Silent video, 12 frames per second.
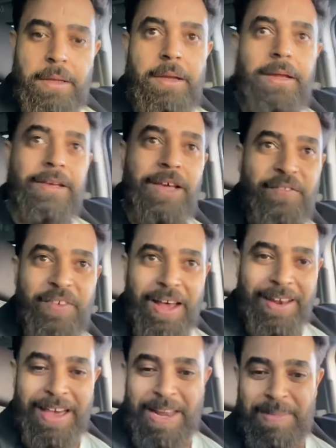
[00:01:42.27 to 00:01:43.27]
يرفع
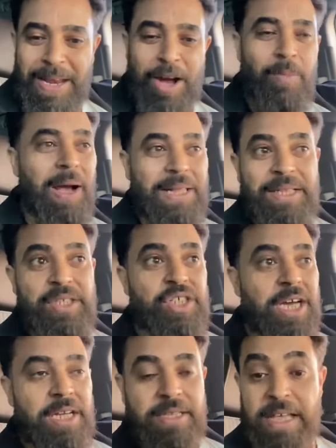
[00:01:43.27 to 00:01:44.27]
الله البلاء وبعدين
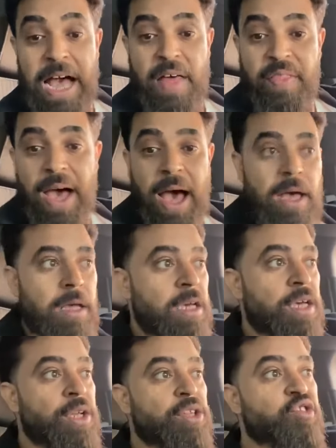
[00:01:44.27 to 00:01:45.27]
نرجع نتقاضى
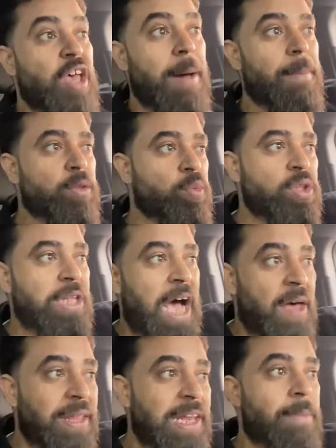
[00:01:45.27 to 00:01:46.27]
نتظابط
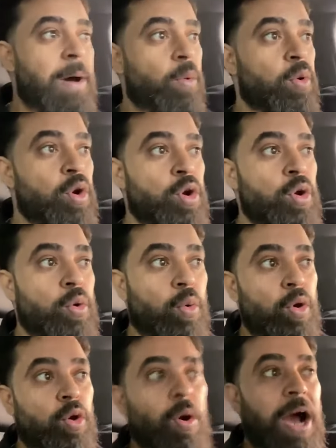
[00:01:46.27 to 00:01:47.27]
ونتحاضن لما كل
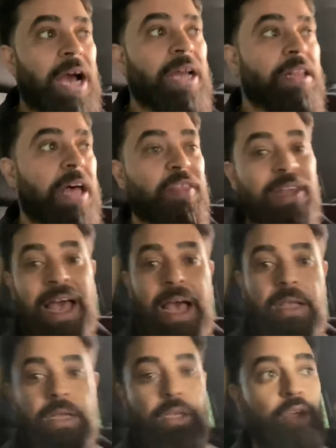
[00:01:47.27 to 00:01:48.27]
كل واحد اضلاعه
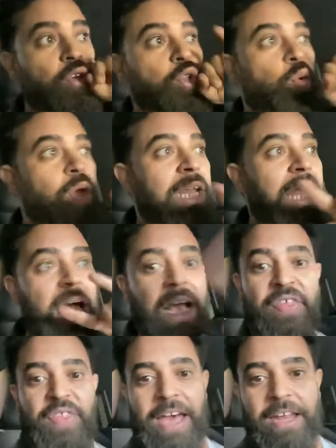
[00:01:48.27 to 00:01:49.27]
يقول لنا حق
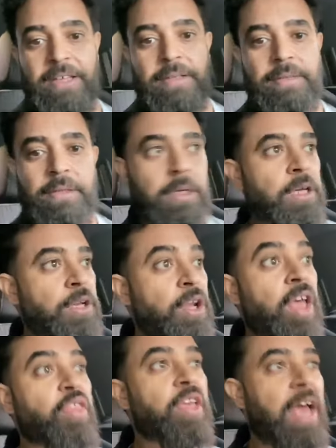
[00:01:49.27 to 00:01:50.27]
الثاني
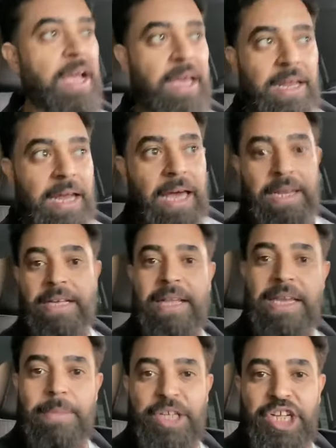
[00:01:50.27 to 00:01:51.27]
نقضي حق العيد
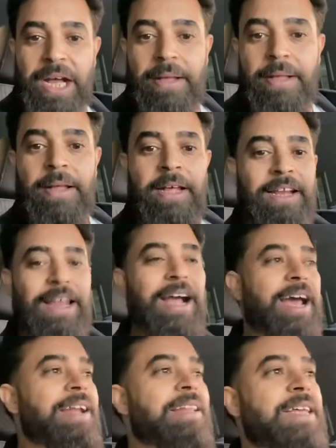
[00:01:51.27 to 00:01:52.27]
اللي مشى
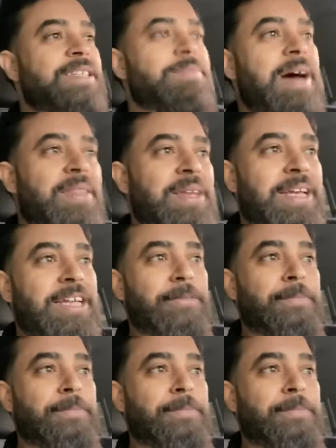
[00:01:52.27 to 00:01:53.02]
لكن نلتزم هذا العيد